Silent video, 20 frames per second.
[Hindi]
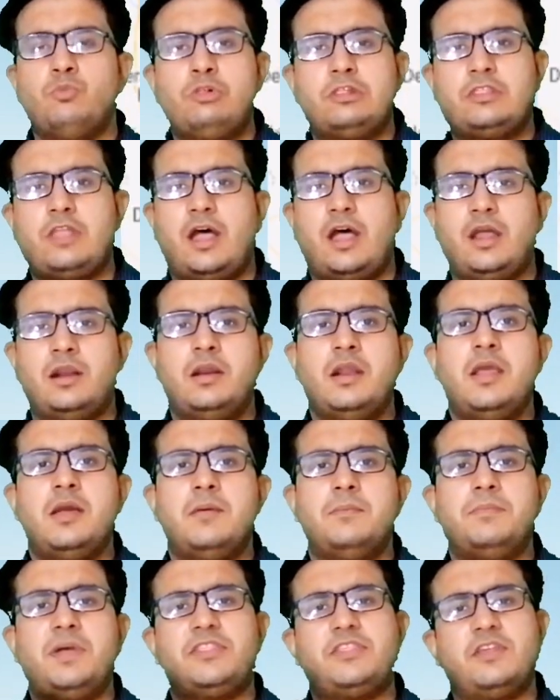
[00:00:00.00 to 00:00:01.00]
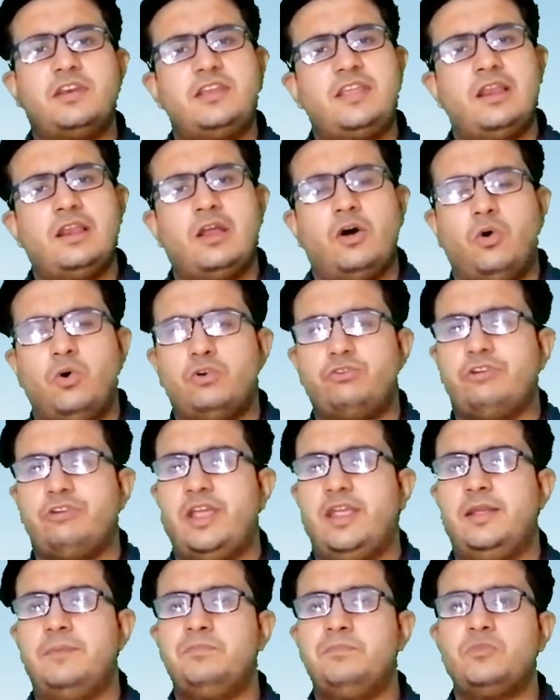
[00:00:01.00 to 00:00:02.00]
से मुल्तान बजरिया लाहौर
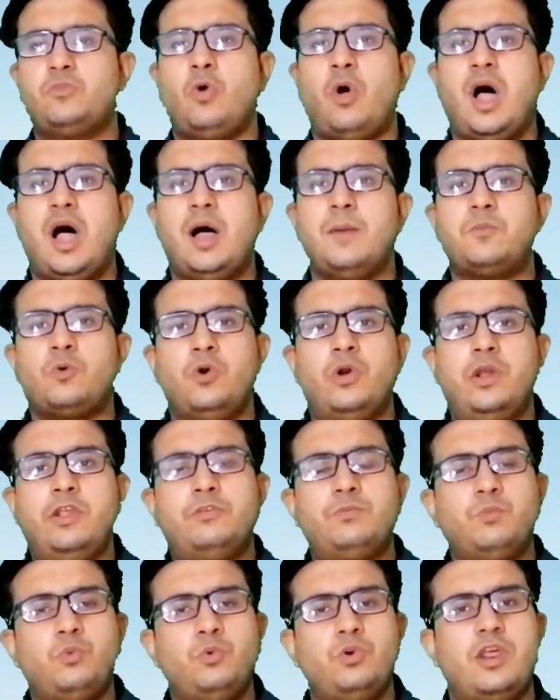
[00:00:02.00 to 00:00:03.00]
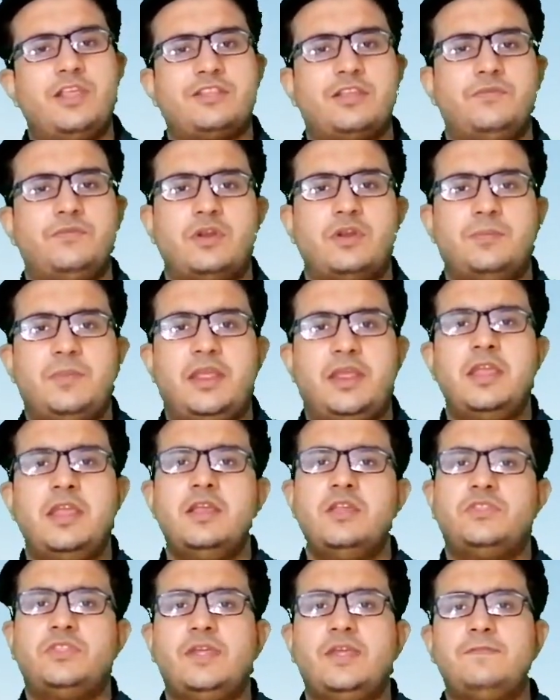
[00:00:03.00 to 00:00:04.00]
जाएं तो आपको इस पूरे सफ़र में
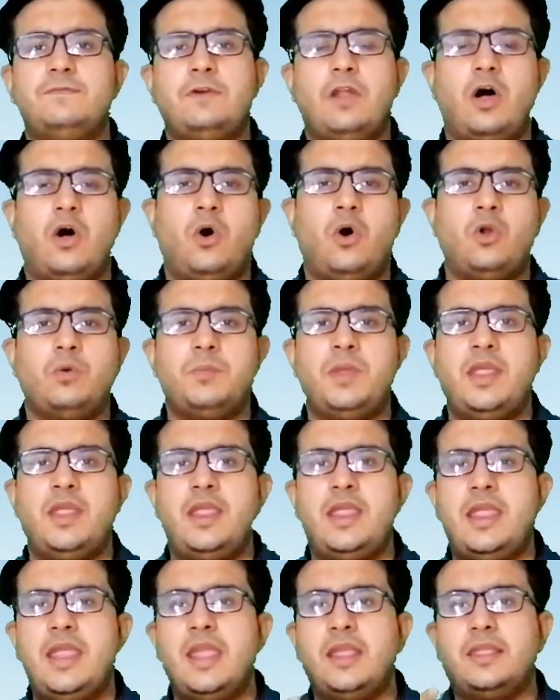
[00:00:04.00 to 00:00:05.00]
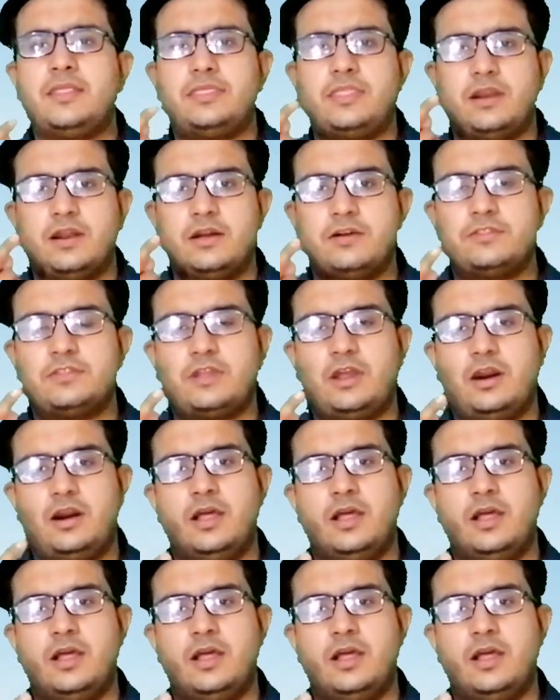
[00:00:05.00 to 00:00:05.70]
सिर्फ लाहौर में एक दरख्त